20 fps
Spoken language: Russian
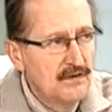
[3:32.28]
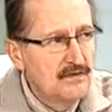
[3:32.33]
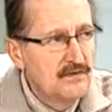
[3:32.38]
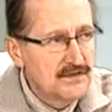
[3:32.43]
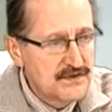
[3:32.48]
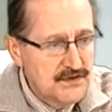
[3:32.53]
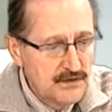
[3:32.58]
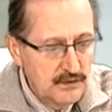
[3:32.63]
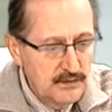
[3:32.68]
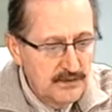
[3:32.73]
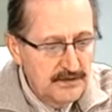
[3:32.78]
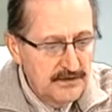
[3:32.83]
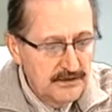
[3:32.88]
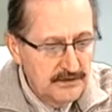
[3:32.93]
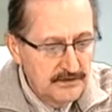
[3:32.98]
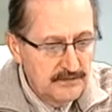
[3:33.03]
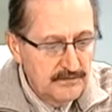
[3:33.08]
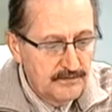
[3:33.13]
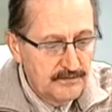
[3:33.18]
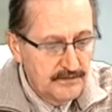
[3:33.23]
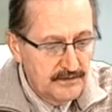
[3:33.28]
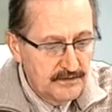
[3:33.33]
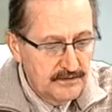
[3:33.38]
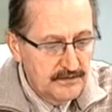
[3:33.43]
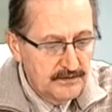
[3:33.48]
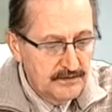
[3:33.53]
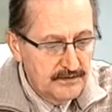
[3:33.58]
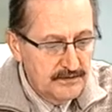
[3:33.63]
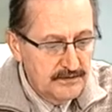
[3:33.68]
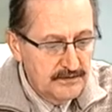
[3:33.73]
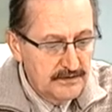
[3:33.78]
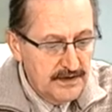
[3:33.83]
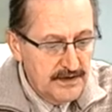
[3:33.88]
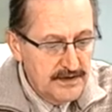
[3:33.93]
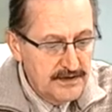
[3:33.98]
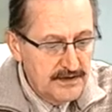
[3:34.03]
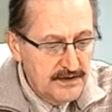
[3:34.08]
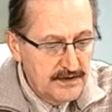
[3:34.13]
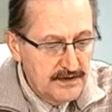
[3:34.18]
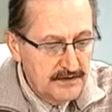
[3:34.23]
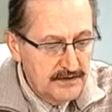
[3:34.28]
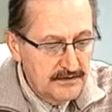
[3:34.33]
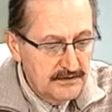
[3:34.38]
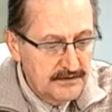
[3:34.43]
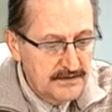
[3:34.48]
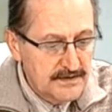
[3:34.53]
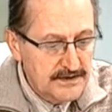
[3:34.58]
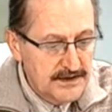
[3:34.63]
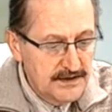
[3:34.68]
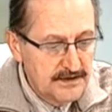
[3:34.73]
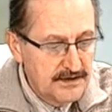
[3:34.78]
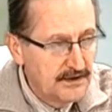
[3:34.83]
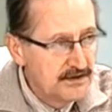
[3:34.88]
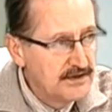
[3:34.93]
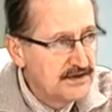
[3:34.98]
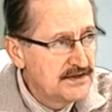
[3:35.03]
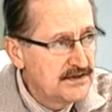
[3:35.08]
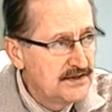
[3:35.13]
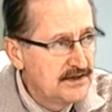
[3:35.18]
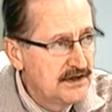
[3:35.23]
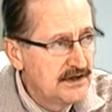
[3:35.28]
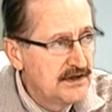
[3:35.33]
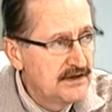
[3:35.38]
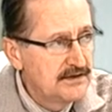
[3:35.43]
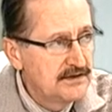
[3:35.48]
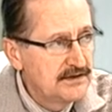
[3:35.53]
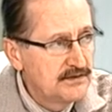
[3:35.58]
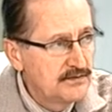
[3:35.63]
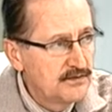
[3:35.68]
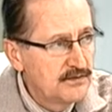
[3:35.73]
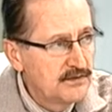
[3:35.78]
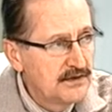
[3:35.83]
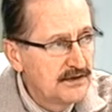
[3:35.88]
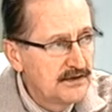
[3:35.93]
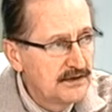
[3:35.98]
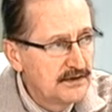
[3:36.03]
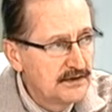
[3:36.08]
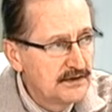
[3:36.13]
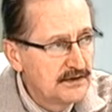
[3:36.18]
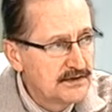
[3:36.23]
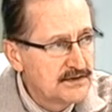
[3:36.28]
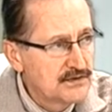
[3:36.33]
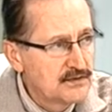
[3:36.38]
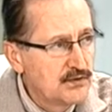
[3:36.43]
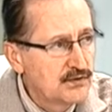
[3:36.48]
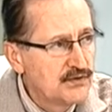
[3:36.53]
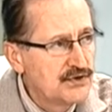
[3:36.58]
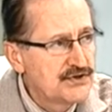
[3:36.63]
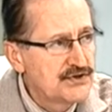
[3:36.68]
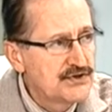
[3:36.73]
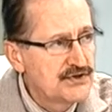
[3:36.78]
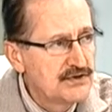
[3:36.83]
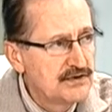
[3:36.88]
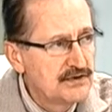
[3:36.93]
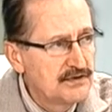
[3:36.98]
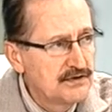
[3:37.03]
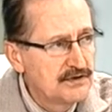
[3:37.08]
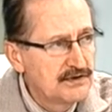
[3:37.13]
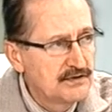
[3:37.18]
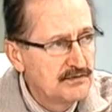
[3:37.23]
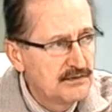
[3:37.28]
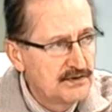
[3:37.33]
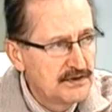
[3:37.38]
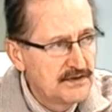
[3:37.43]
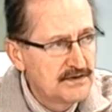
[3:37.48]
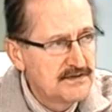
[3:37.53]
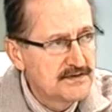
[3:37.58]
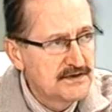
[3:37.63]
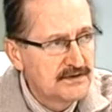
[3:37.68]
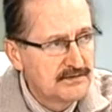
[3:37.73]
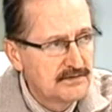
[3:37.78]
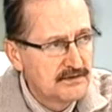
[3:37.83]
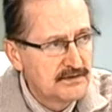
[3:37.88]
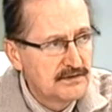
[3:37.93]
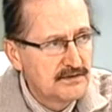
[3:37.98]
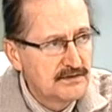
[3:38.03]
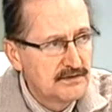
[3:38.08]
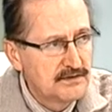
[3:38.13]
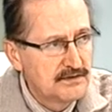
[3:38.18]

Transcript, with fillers: ну, в основном это э, ранения, так сказать, огнестрельные, там, да, осколочные. Миновзрывные, осколочные